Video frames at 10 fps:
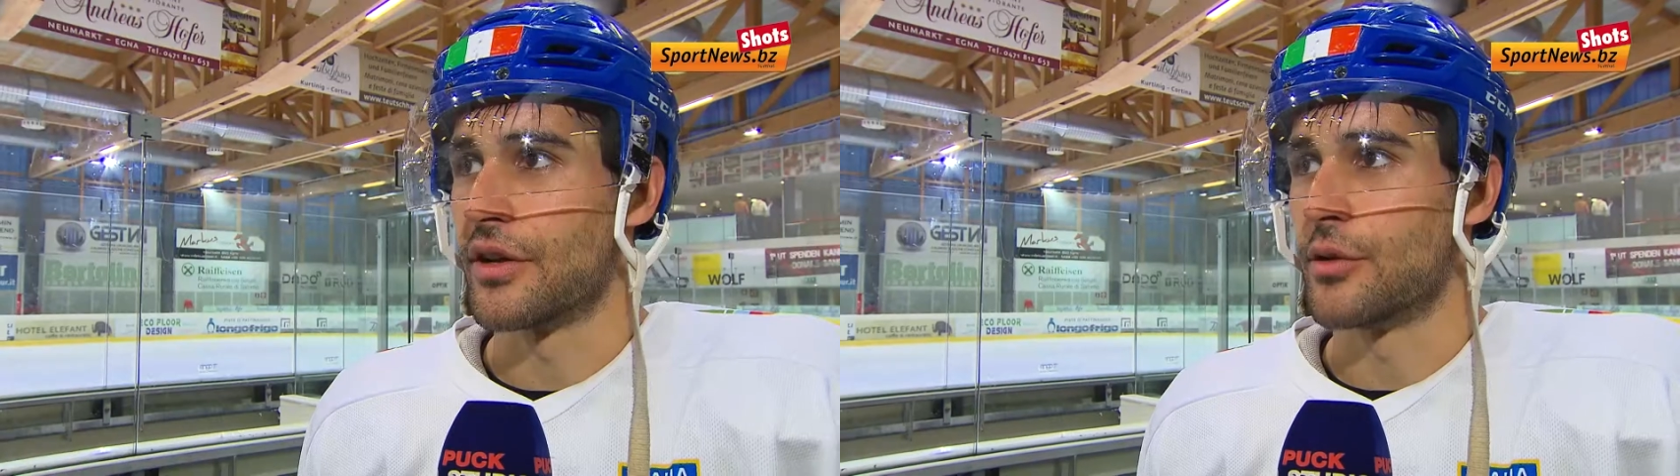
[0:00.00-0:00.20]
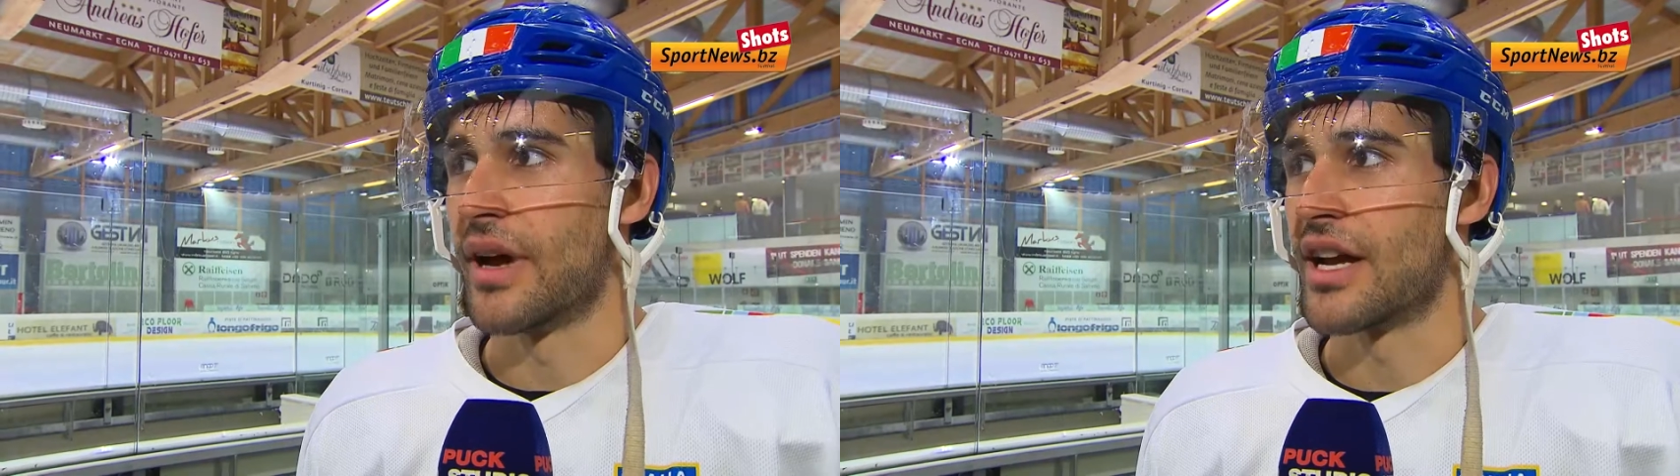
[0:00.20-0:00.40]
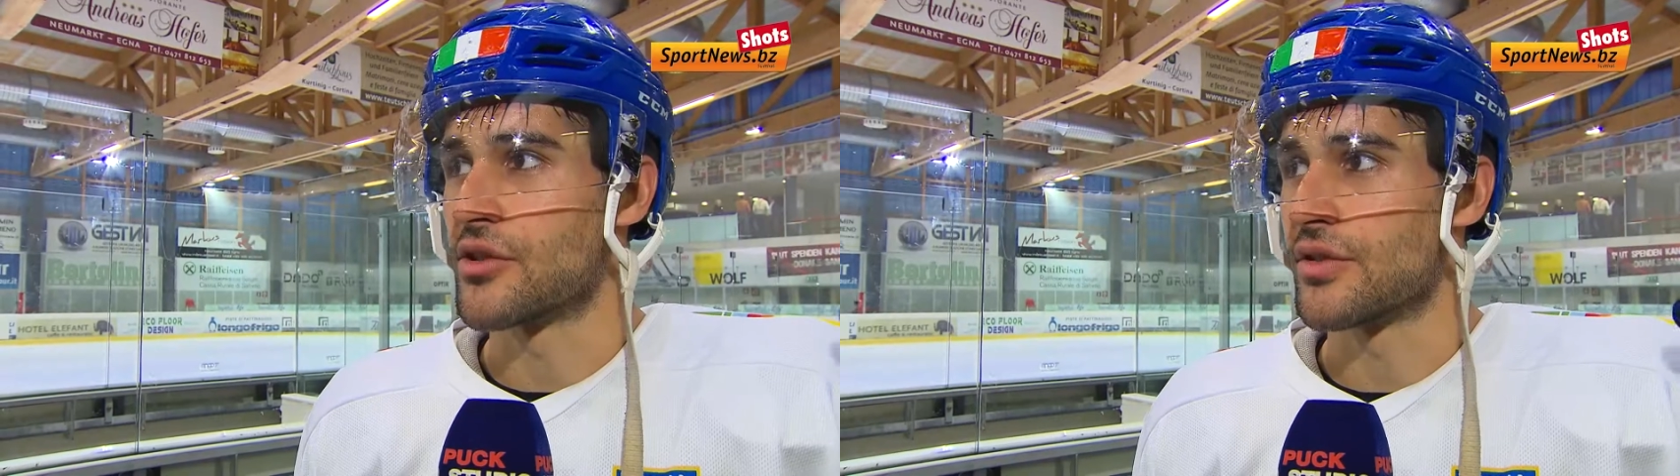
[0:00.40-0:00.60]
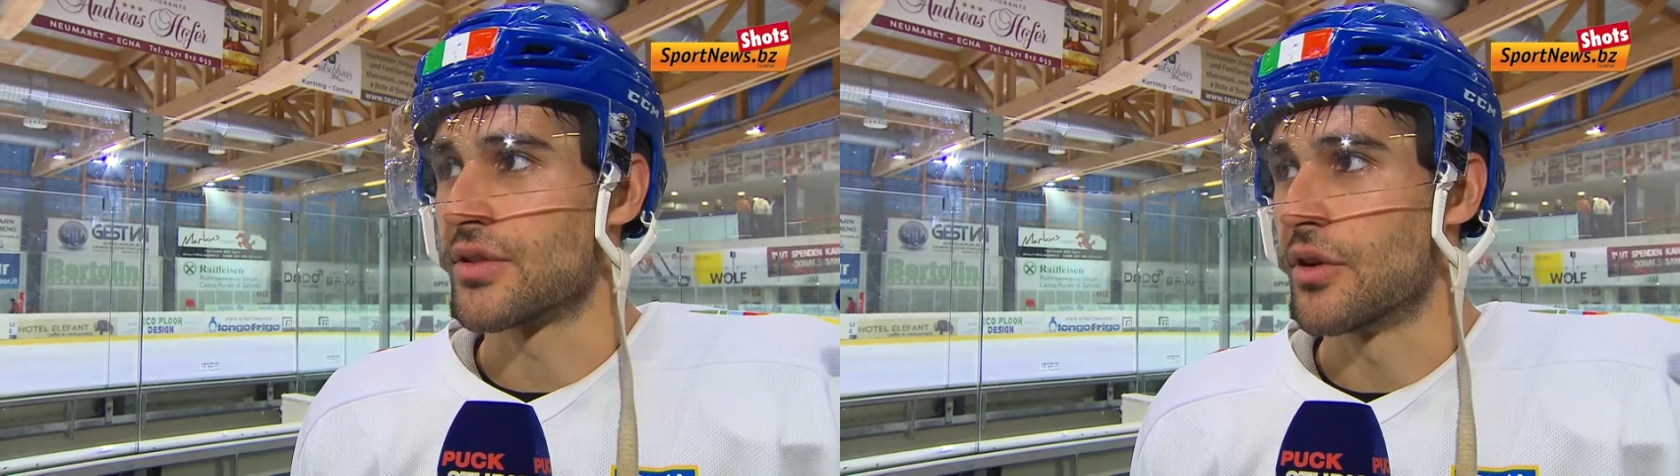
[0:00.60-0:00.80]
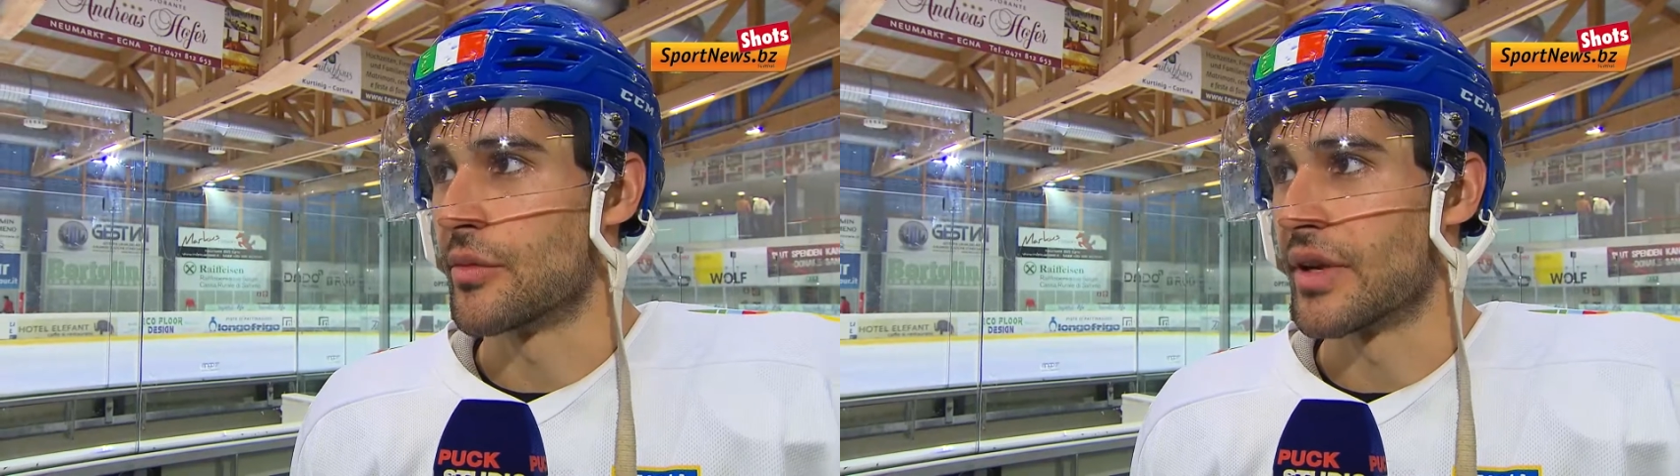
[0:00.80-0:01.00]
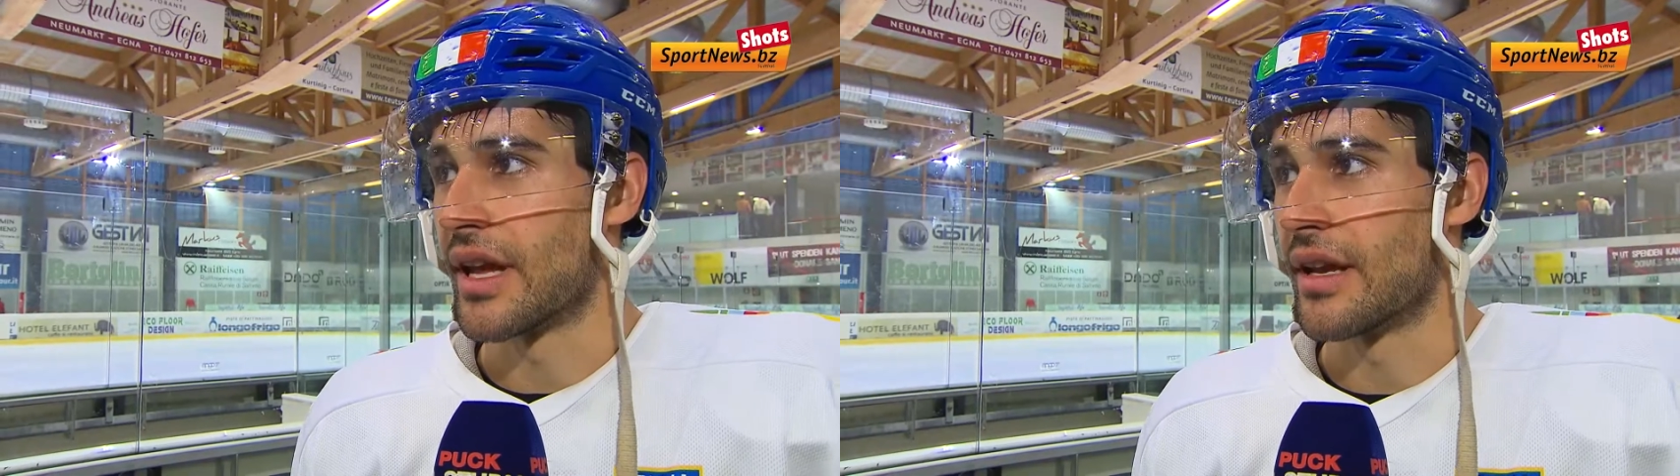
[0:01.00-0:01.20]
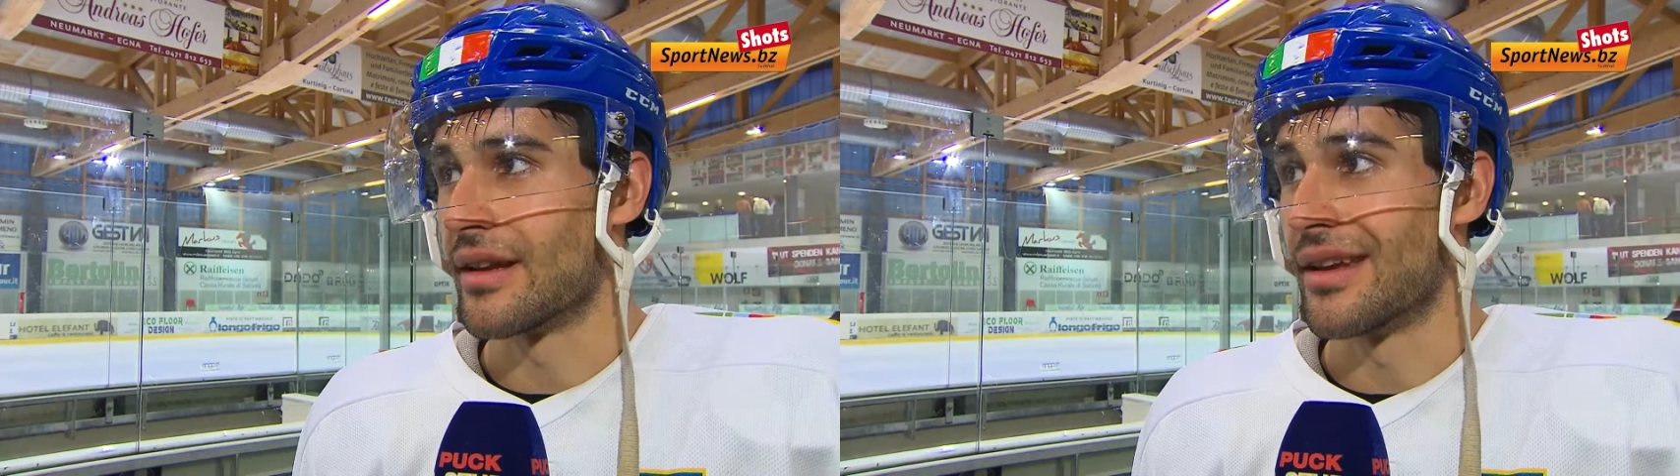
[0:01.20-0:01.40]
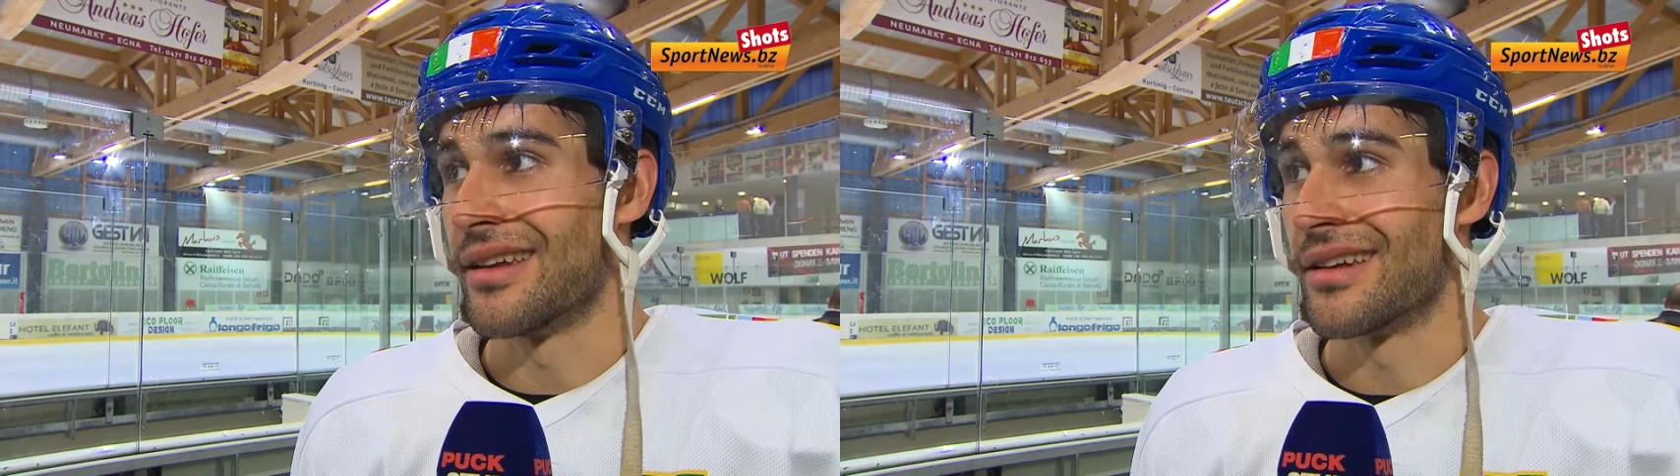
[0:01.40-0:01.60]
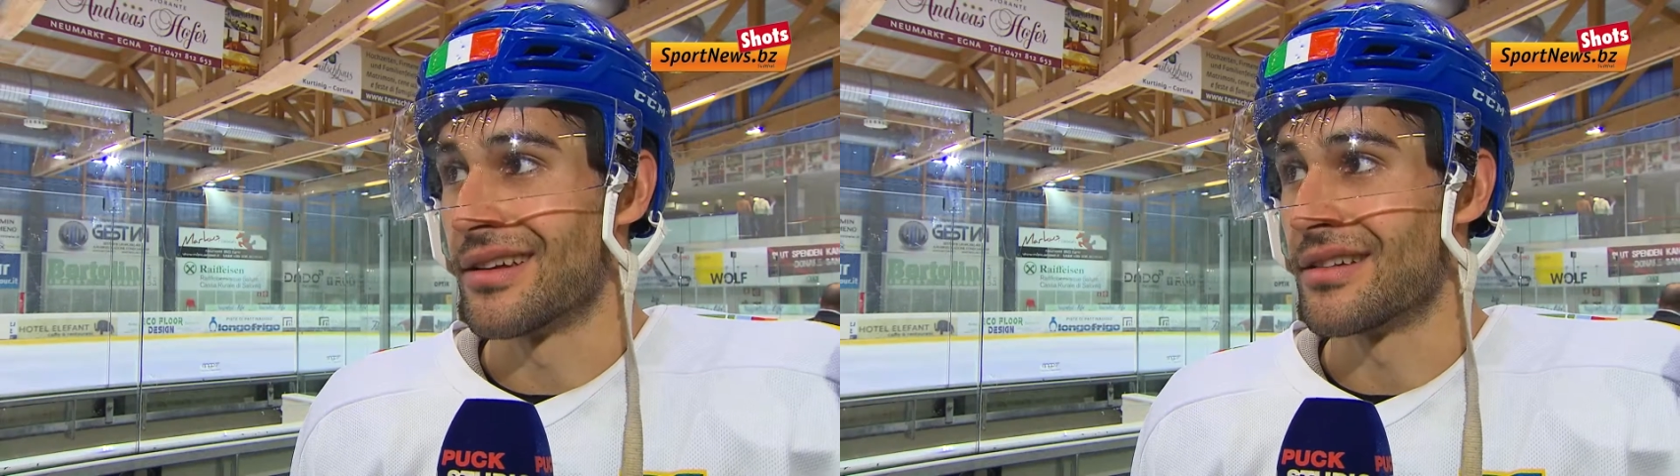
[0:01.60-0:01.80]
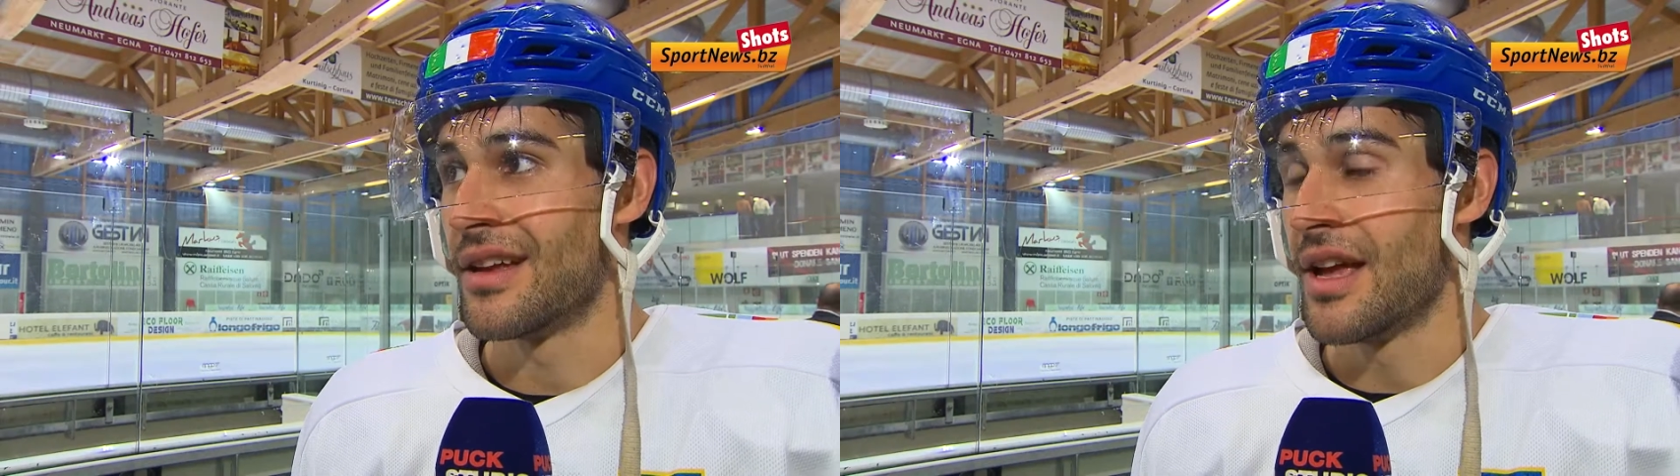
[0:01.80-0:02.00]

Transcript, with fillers: eine Überraschung sorgen. Wir können gegen